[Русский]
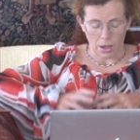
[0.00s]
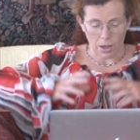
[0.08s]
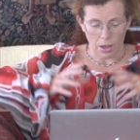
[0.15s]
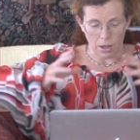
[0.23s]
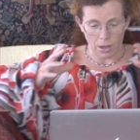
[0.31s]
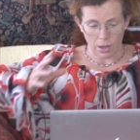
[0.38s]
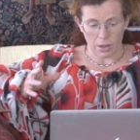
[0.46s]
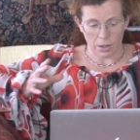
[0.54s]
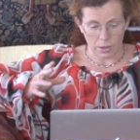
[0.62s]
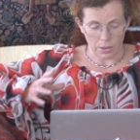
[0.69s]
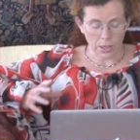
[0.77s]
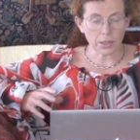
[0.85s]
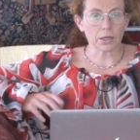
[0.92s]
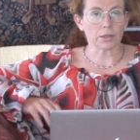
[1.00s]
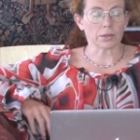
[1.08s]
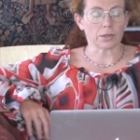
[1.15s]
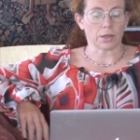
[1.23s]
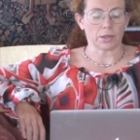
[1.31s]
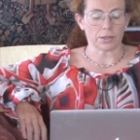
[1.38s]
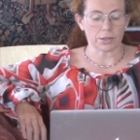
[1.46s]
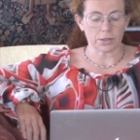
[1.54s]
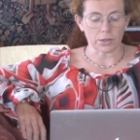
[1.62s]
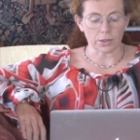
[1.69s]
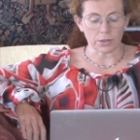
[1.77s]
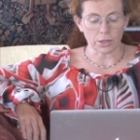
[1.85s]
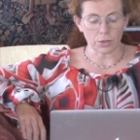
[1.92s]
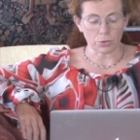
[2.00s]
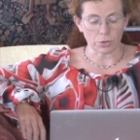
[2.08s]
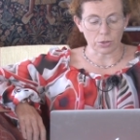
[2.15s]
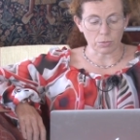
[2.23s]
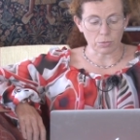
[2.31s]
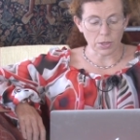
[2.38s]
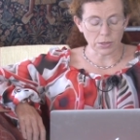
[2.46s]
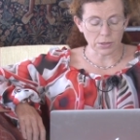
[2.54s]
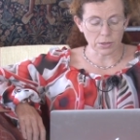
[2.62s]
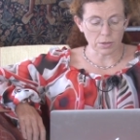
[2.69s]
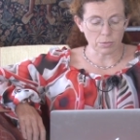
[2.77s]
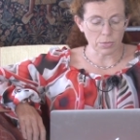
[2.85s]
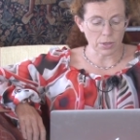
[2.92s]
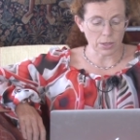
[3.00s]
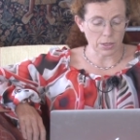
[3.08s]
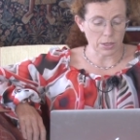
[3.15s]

а, ракета, сделанная Илоном Маском.